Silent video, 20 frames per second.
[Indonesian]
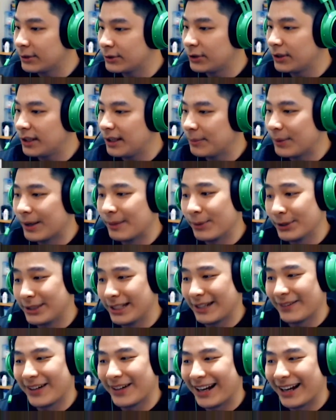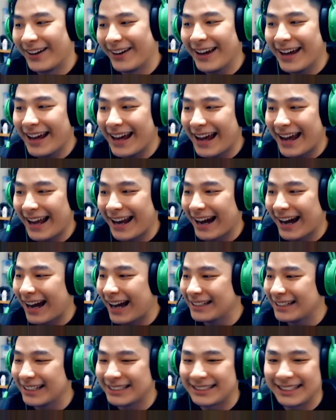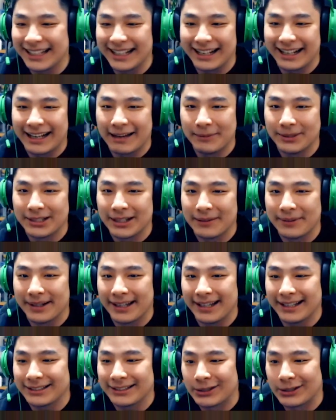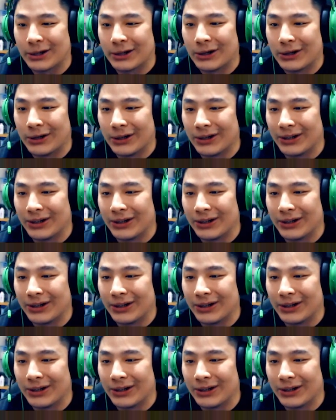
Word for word: Tusun nih bukan bocil mana. Hehehe, enak aja Cil, udah bisa begitu.